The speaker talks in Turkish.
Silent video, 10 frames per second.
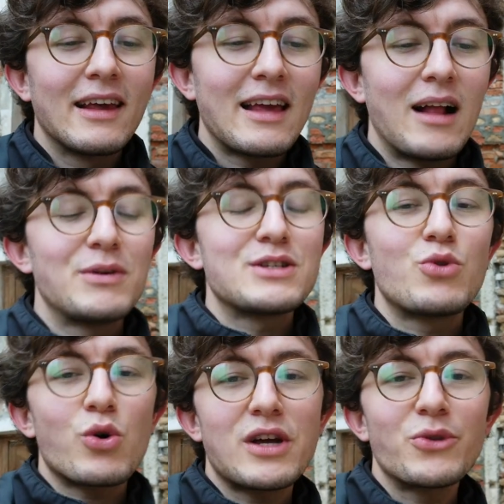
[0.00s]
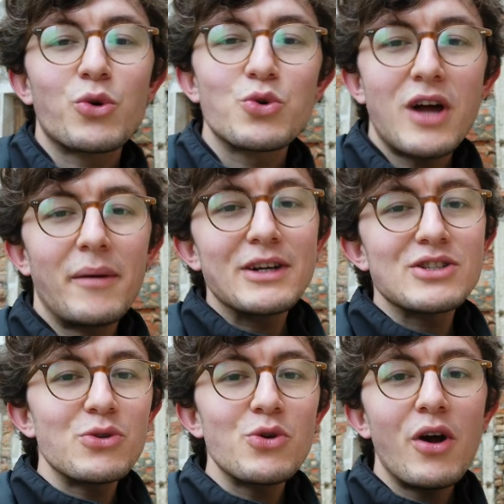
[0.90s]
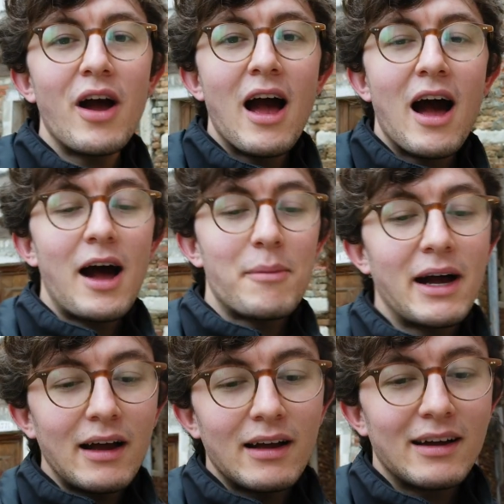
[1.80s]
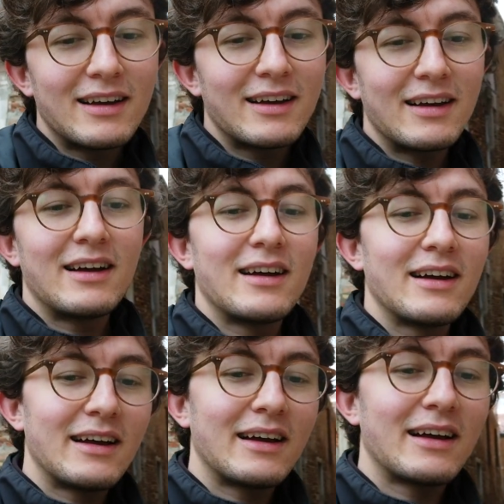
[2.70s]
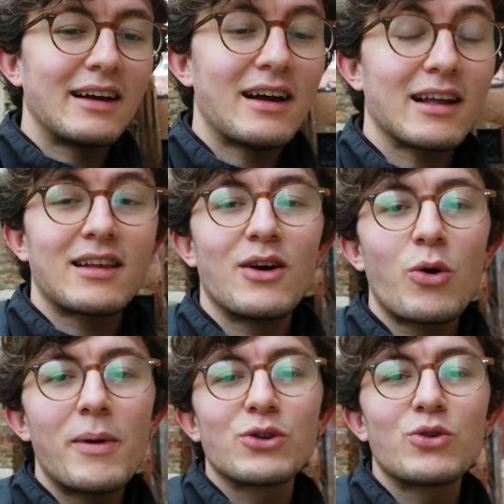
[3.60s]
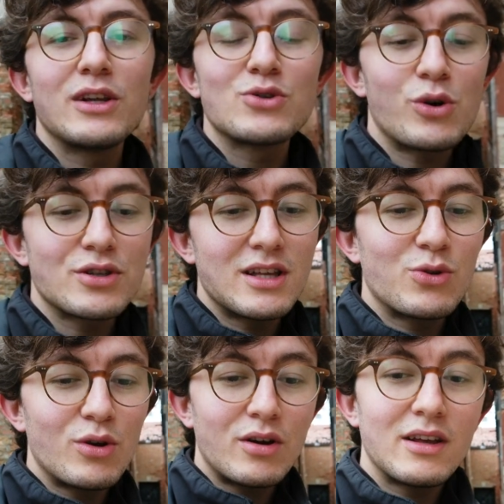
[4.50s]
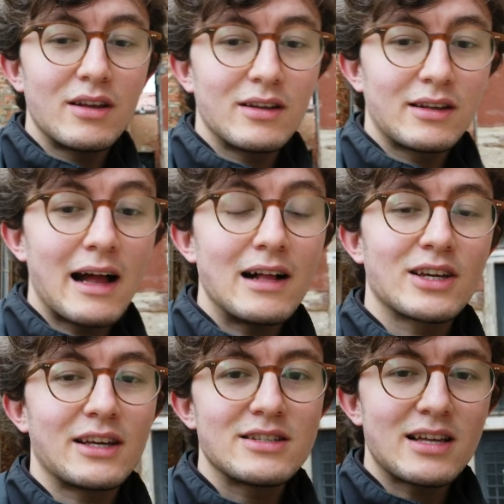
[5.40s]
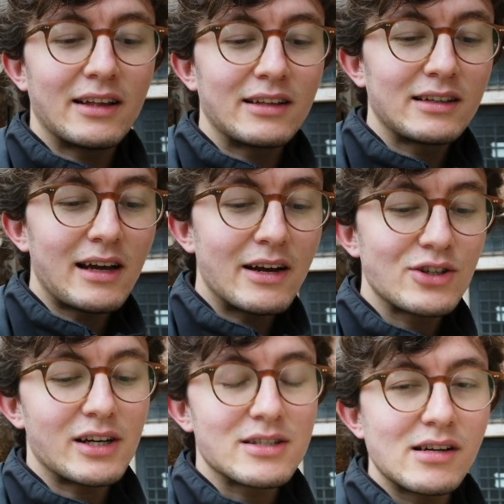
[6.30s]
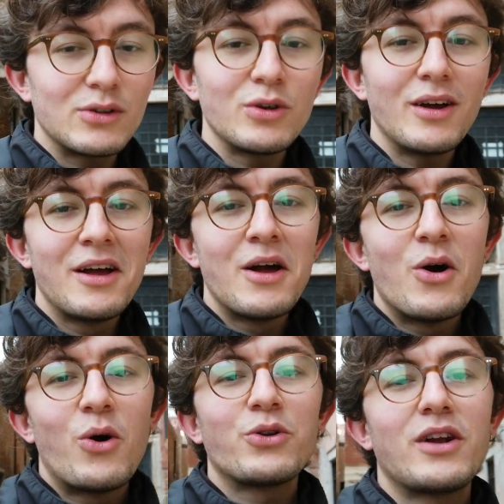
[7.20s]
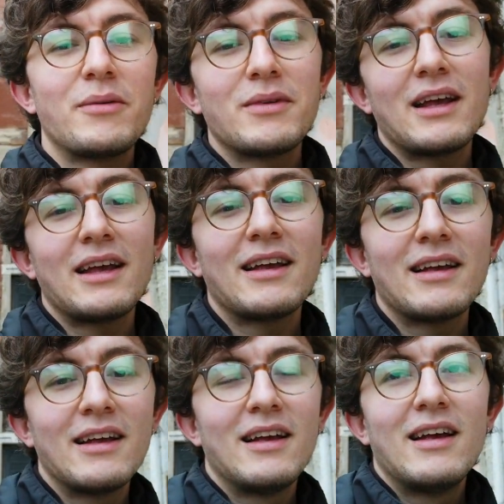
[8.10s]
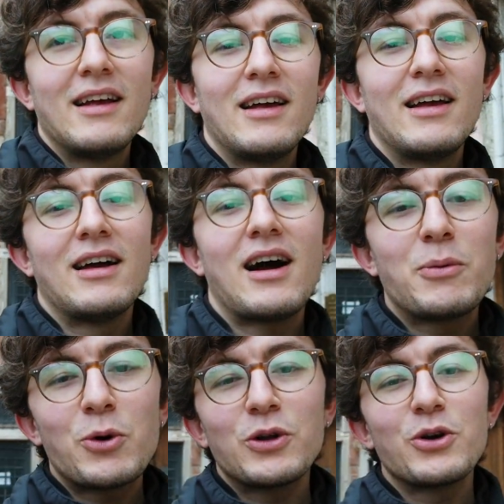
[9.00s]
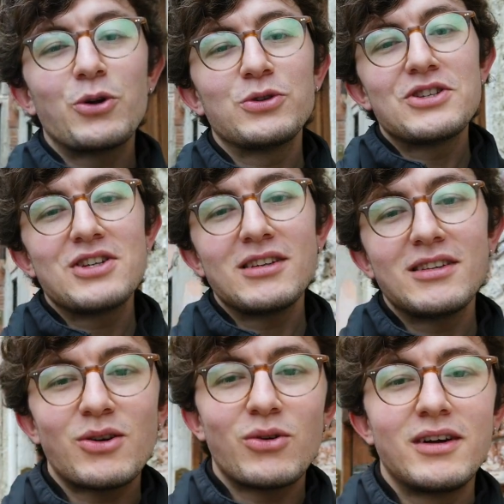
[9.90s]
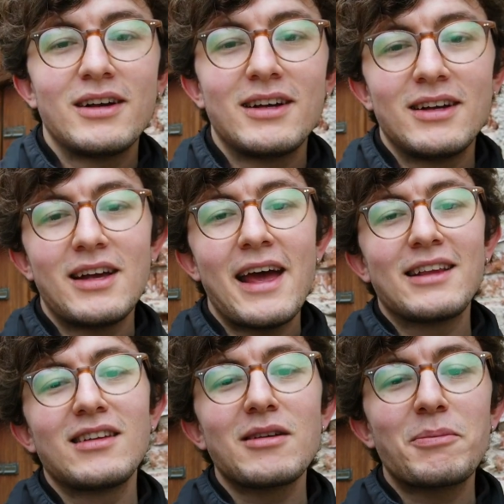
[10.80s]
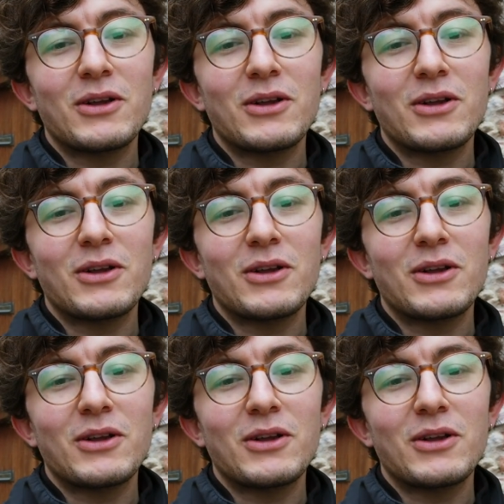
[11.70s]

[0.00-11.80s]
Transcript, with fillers: gelmesi 99'da amaçlanıyor ama e, hatta Robert Koleji host ediyor gelecek insanları. Her şey hazırlanıyor. O dönemde e, Apollo olduğu için e, etkinlik